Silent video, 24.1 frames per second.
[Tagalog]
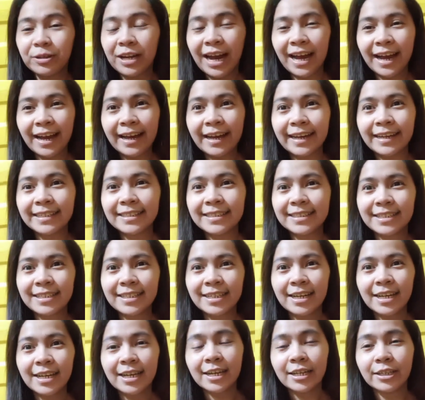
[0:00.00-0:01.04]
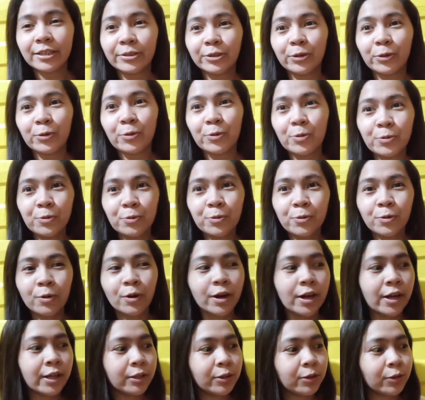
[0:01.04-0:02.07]
guys! So,
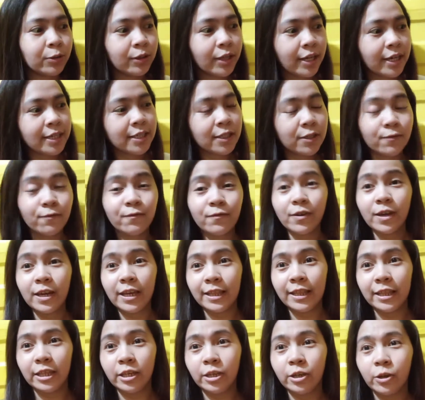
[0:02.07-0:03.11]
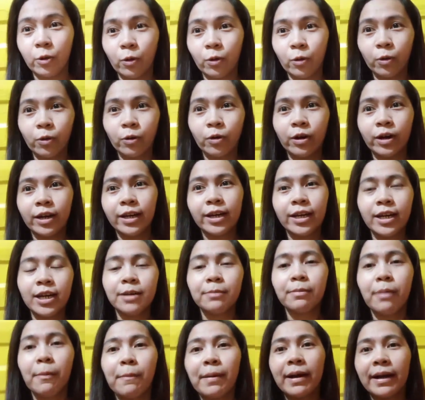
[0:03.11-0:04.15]
today's video,
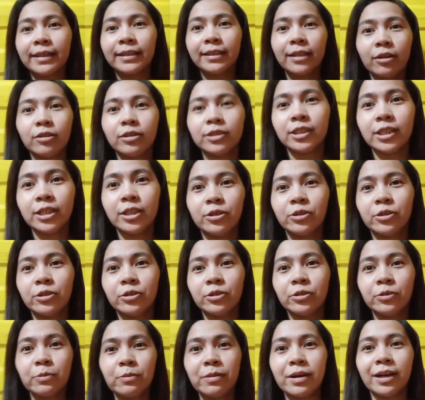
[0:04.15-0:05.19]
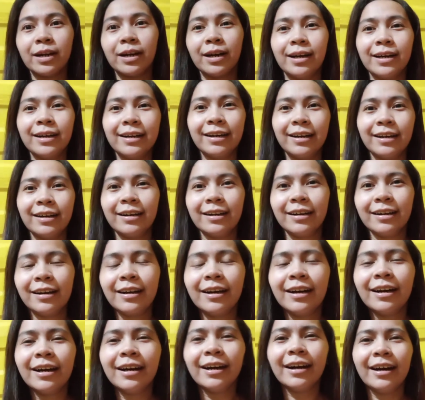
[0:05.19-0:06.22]
ipapakita ko sa inyo yung mga
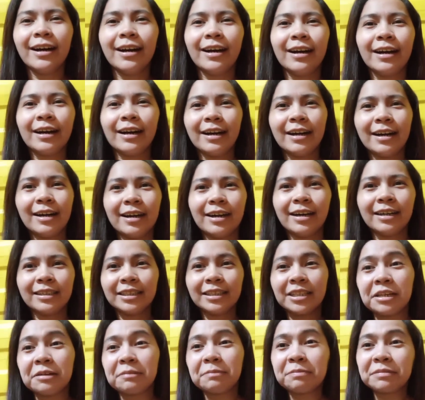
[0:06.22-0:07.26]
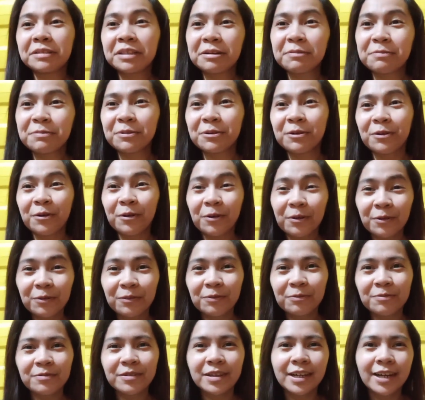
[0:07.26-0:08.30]
uh, trip-trip
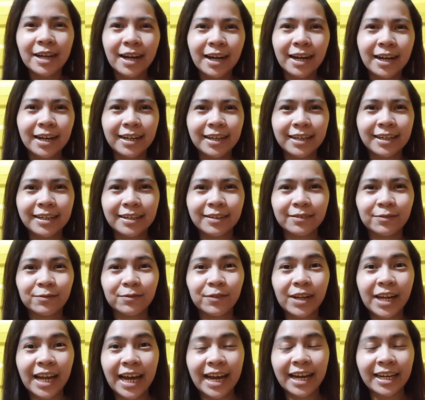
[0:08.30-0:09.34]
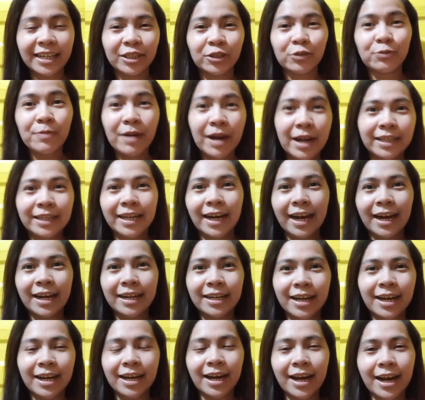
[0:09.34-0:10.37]
kong uh, vlog ng mga
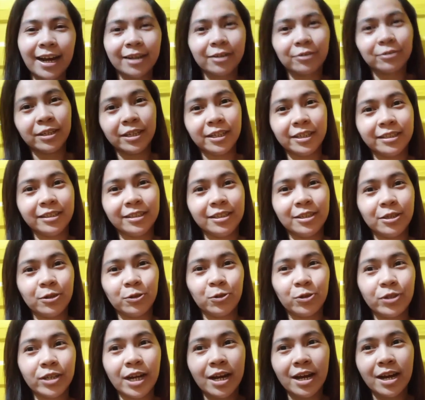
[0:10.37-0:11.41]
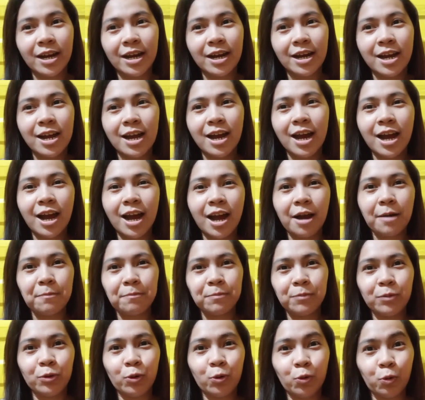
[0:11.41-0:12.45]
nakaraang araw na hindi ko na
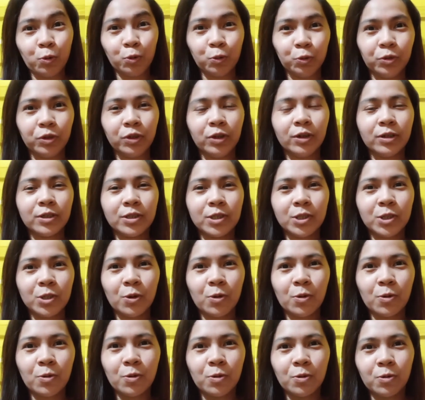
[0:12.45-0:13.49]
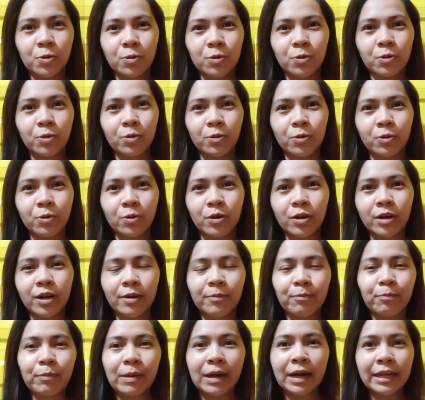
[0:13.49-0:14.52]
upload. So,
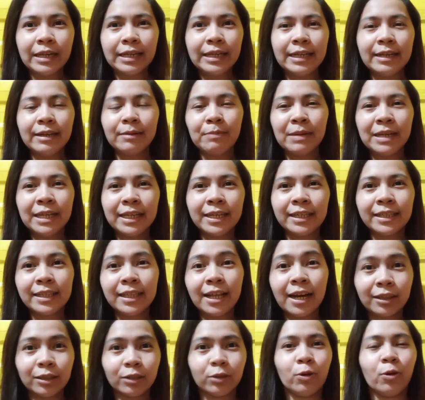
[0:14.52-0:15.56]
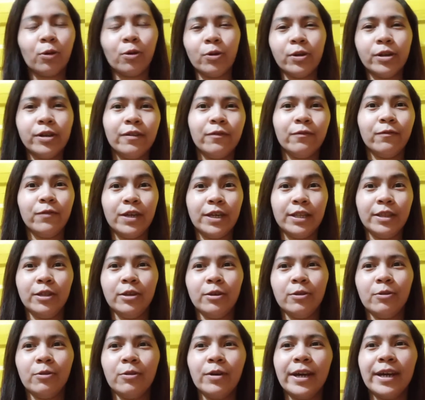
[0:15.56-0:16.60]
mali maliit lang to na
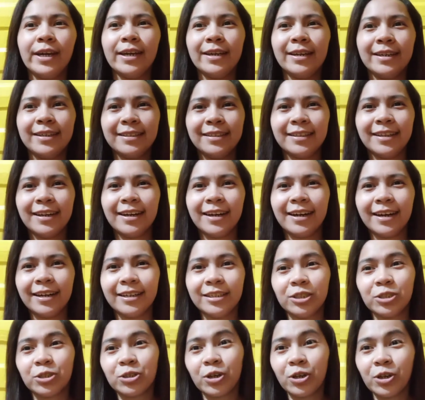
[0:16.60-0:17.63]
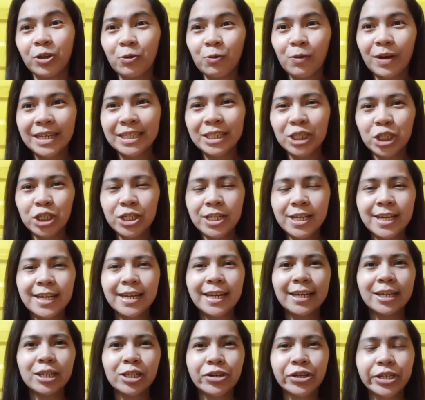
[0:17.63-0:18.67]
video and uh, enjoy watching
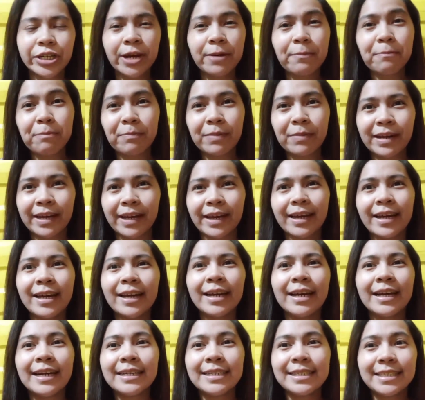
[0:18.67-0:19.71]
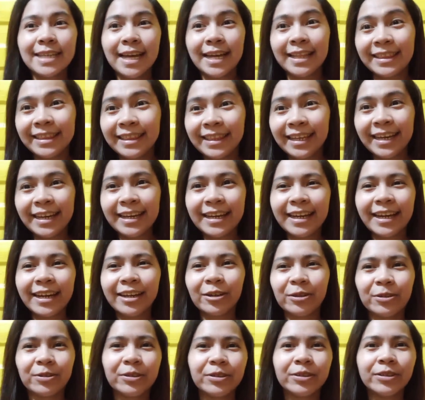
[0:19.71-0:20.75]
and syempre Sunday
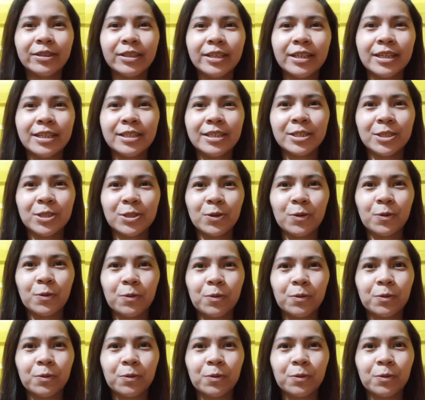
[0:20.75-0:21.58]
ngayon so